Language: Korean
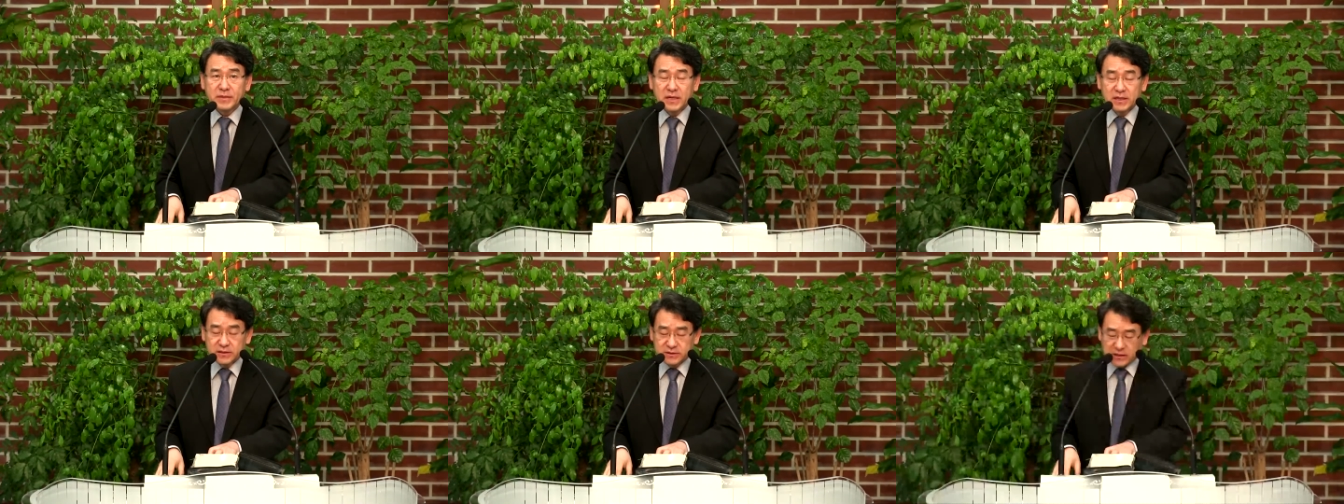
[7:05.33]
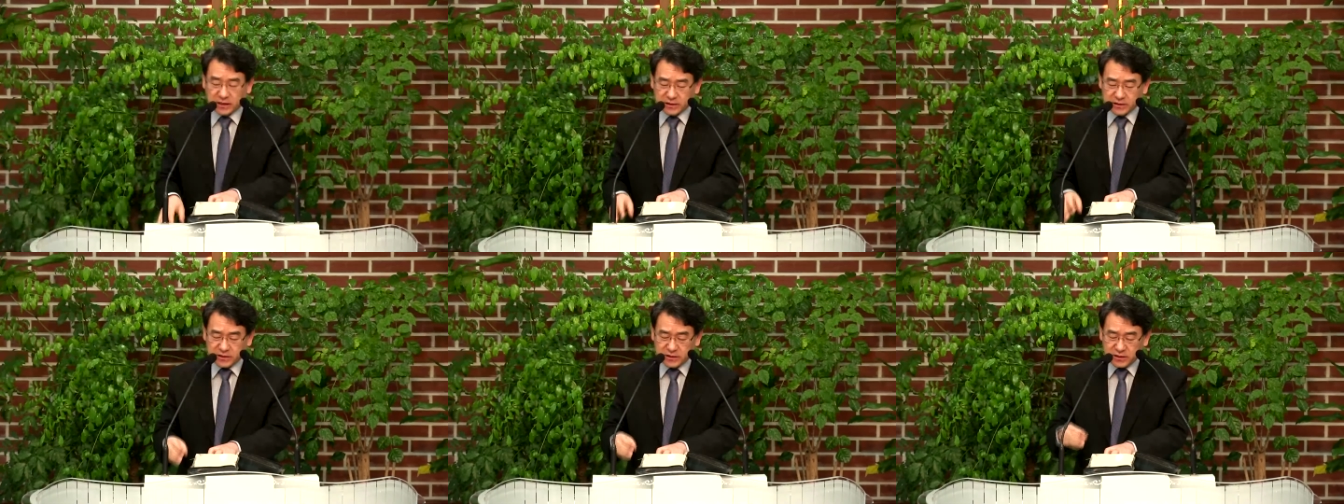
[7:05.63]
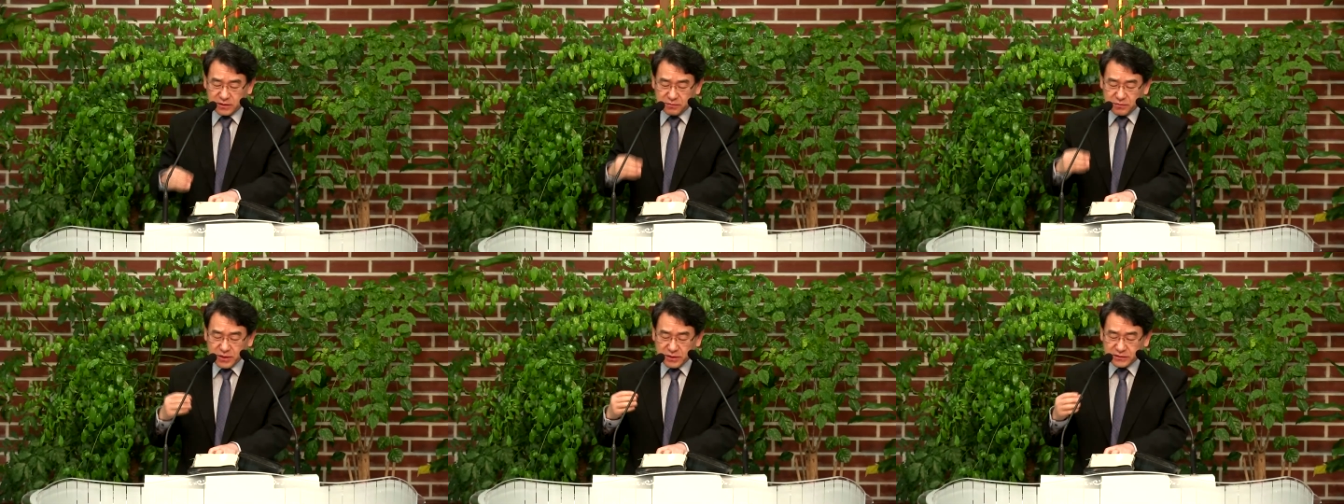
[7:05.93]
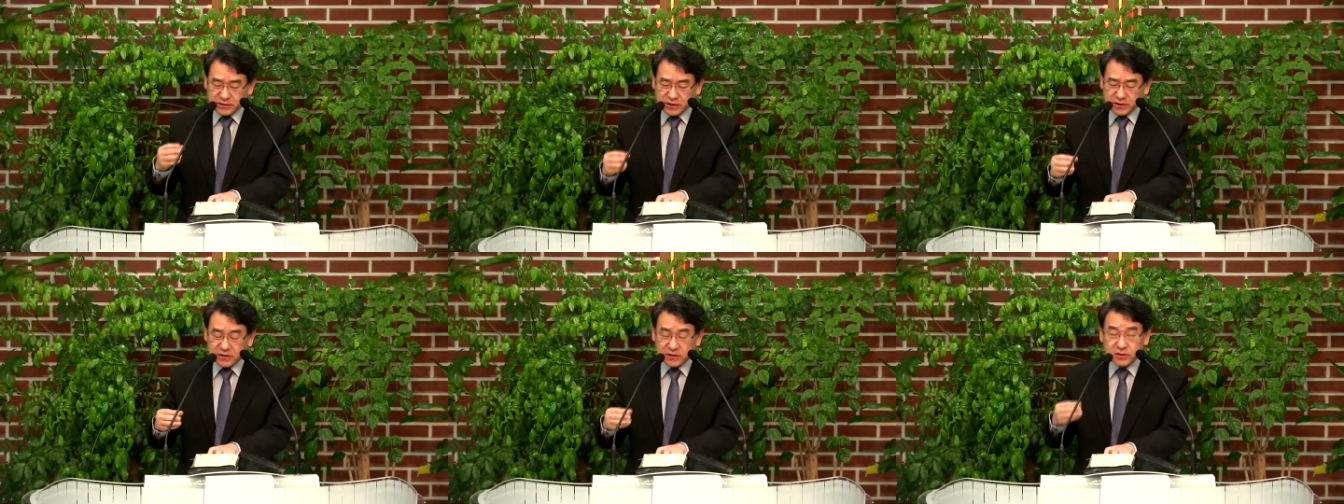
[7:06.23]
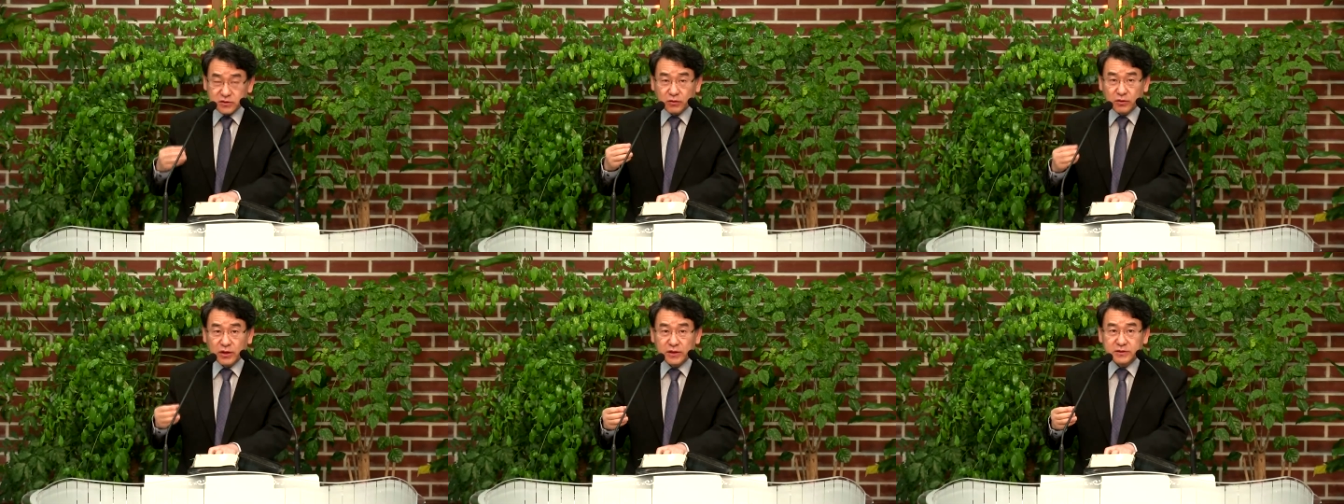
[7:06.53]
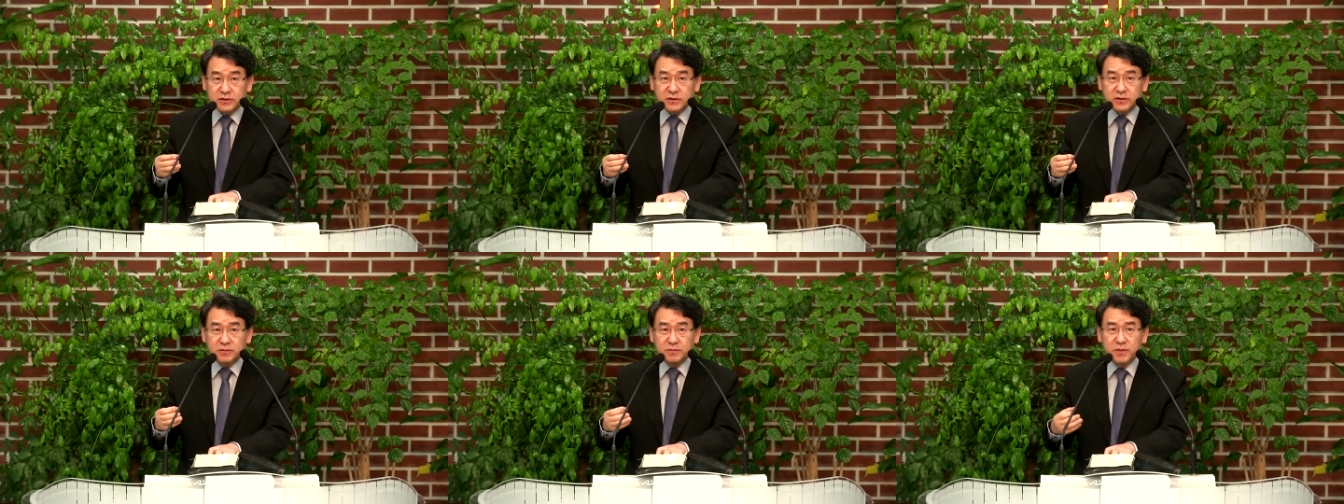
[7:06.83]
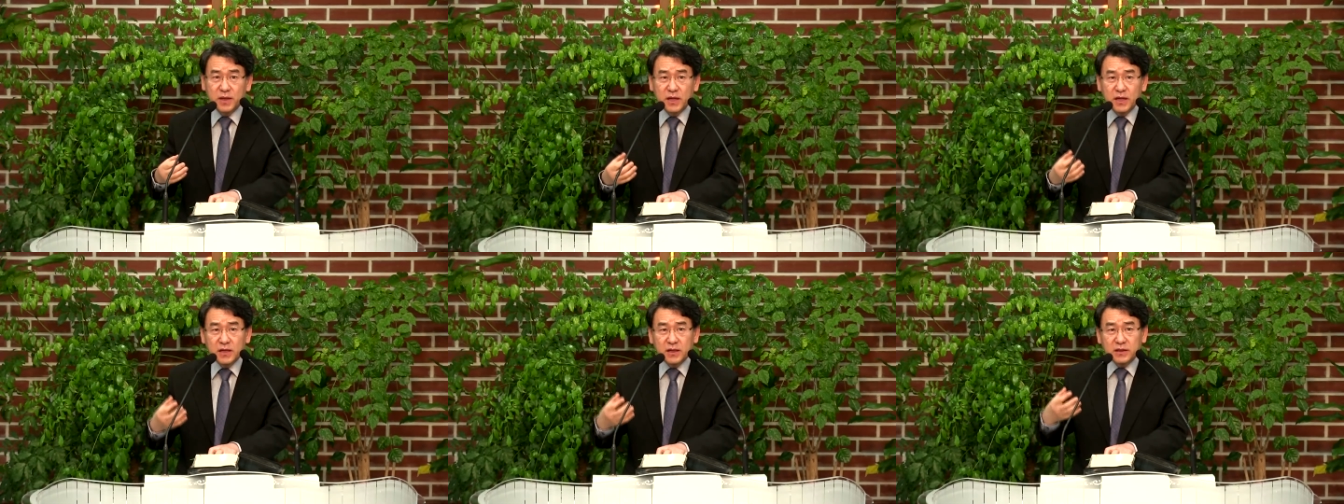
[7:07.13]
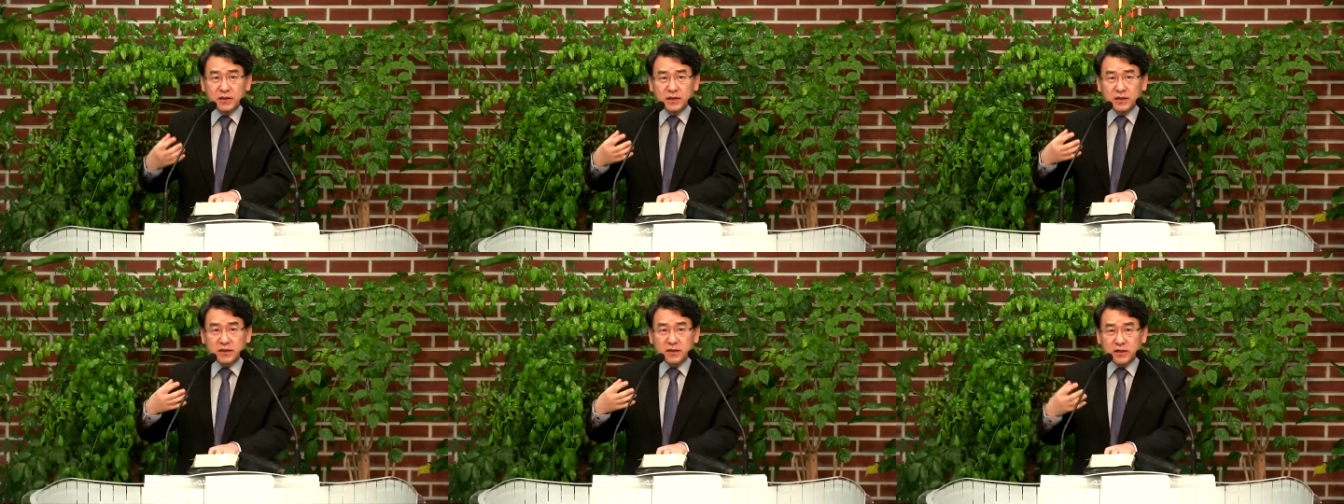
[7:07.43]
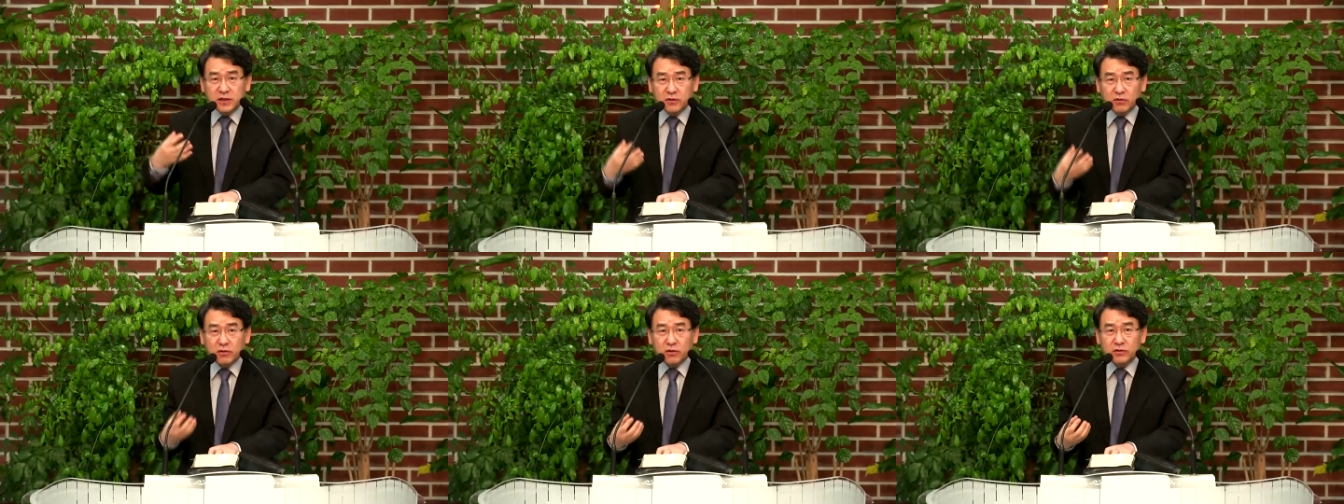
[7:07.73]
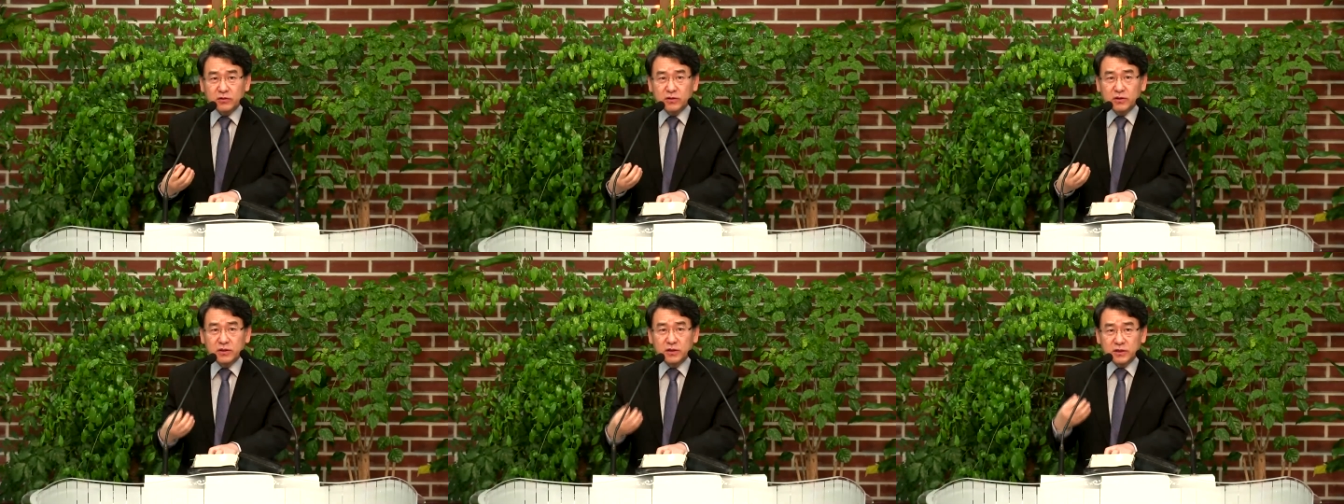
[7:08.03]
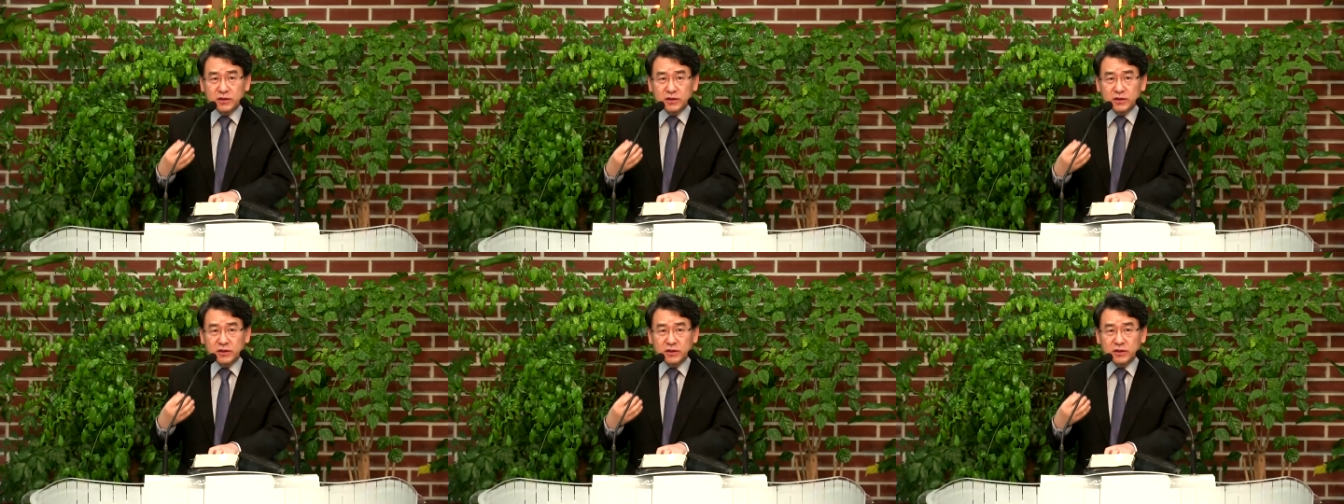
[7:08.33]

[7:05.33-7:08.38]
자, 이 메시지 속에 지금 이 기록원들,